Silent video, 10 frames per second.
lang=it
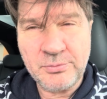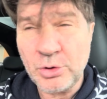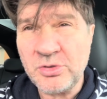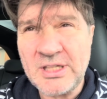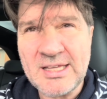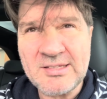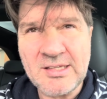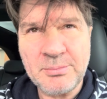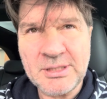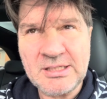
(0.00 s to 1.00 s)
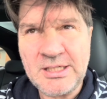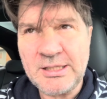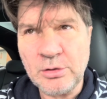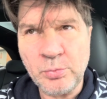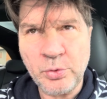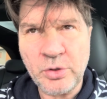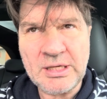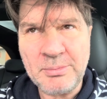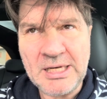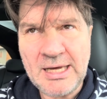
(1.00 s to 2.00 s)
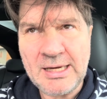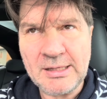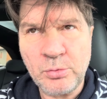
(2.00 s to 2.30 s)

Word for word: non ti alzi la mattina, non puoi camminare,